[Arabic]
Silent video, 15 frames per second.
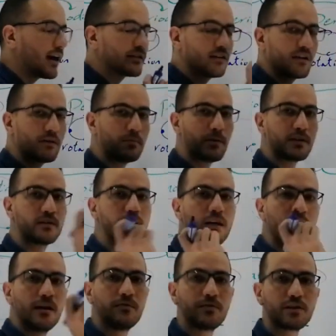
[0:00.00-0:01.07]

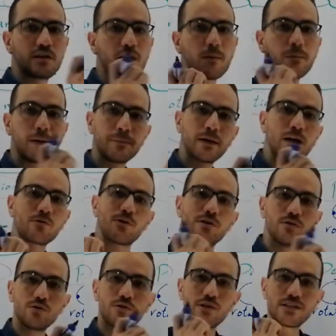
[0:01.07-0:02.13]
هتخبط في الطبله بتاعت
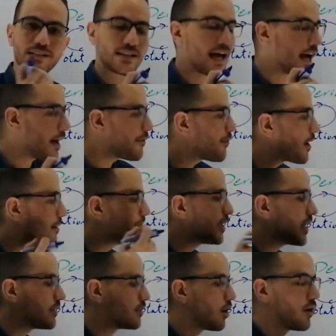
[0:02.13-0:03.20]
ودنه تهزها
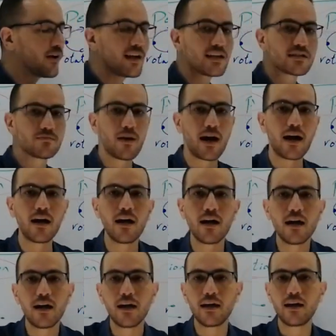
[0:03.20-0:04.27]
فيبدا ان هو يسمع
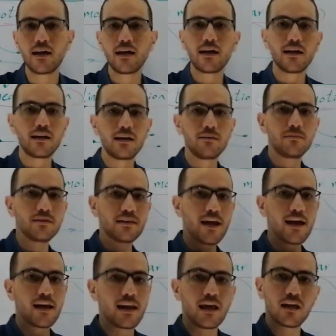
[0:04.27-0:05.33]
ايه اللي
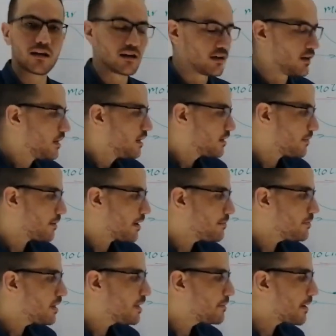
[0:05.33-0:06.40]
بيتقال هنا
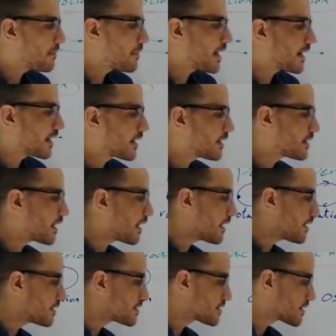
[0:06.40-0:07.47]
تمام يبقى معنى كده
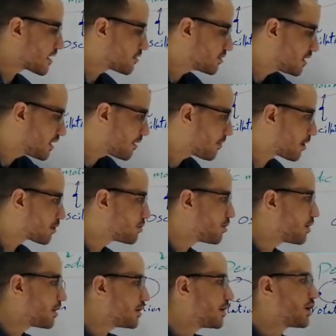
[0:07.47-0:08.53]
الساوند ده
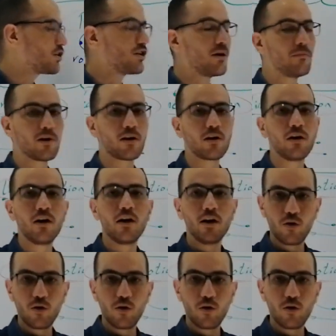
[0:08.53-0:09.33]
برضو يعتبر